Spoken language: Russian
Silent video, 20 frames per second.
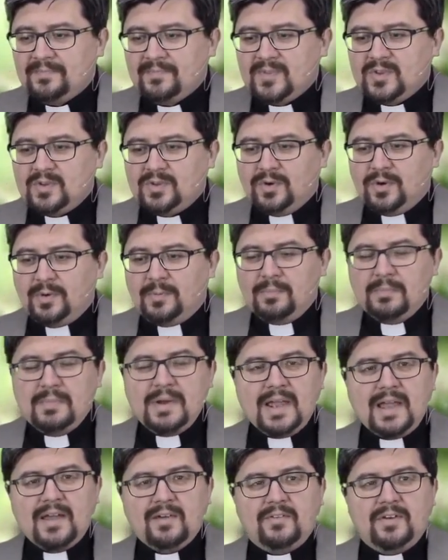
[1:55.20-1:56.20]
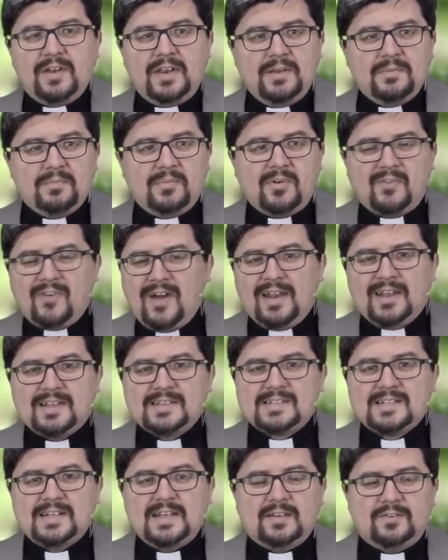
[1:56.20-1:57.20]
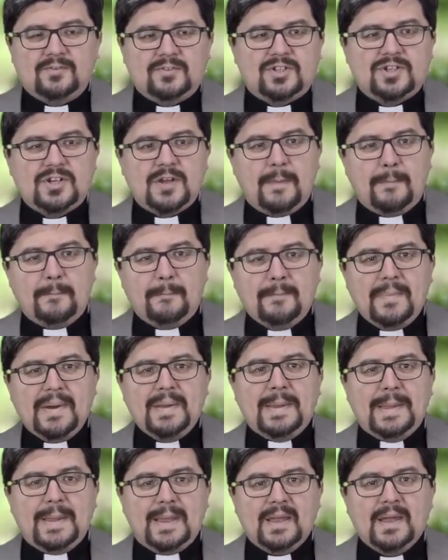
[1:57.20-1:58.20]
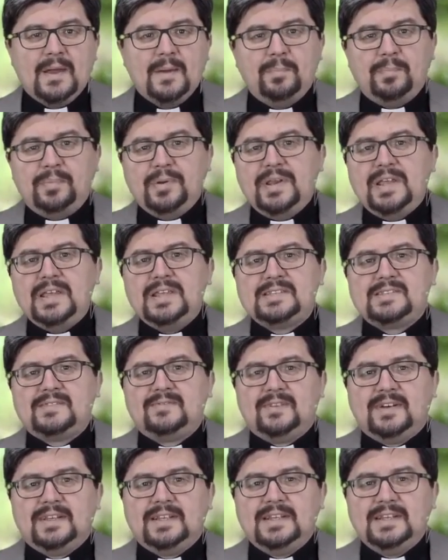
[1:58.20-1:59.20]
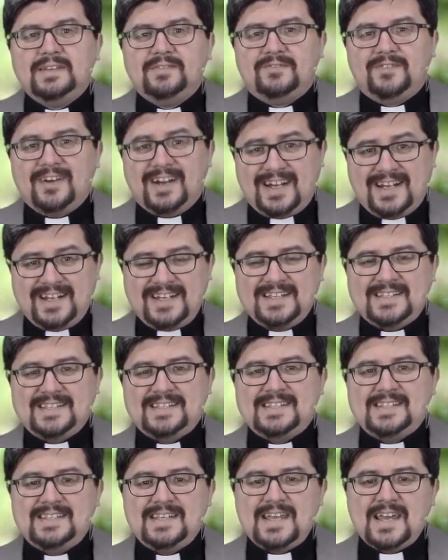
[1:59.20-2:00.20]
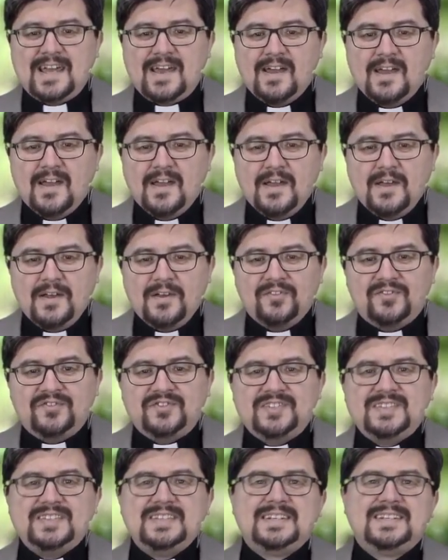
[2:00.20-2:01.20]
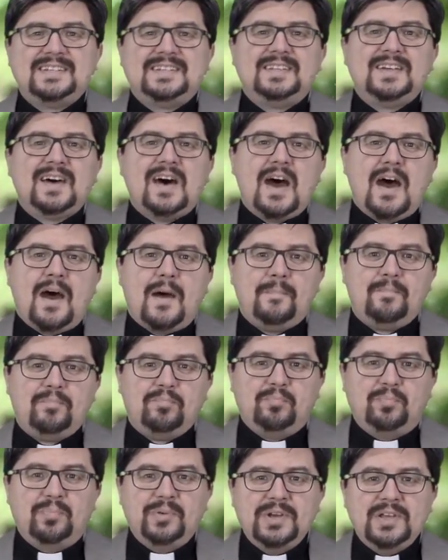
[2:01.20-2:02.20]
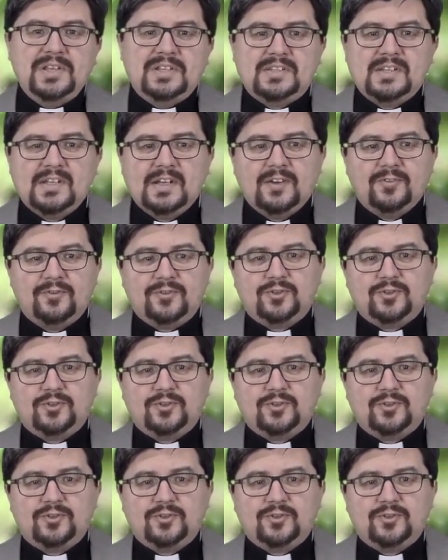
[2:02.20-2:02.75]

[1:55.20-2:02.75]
то мы говорим буквально следующее. Мы призваны во Христе всегда быть в